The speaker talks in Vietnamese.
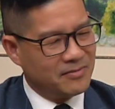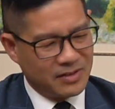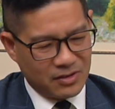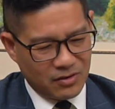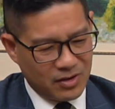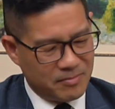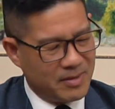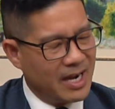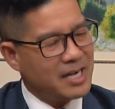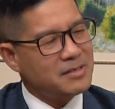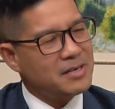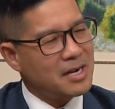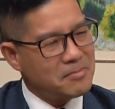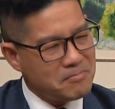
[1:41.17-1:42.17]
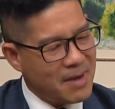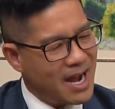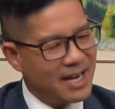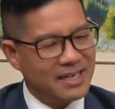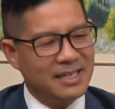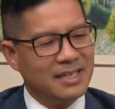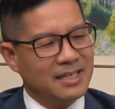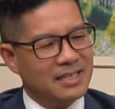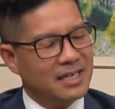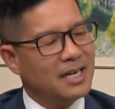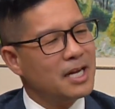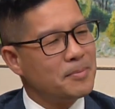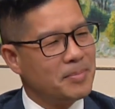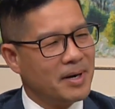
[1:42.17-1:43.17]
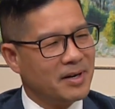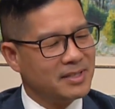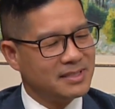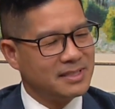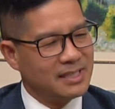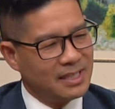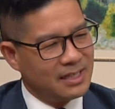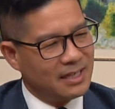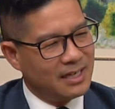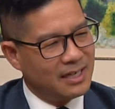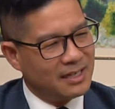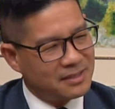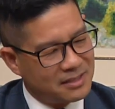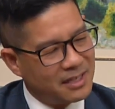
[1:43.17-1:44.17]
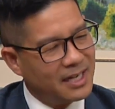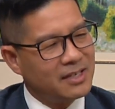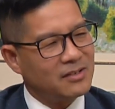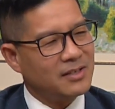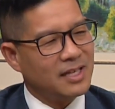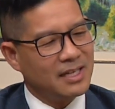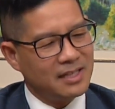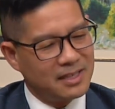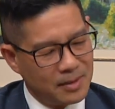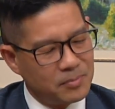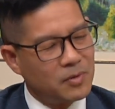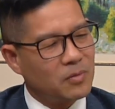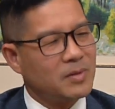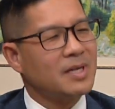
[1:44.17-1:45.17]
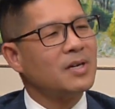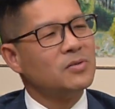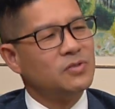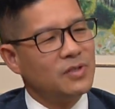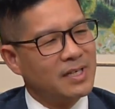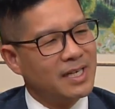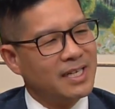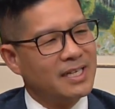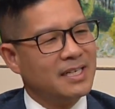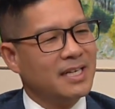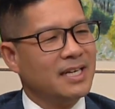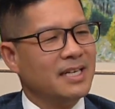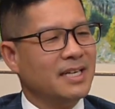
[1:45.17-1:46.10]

vừa rồi mà anh anh bán ở Lake Paris uh, thưa anh có thể tiếp tục cái câu chuyện này để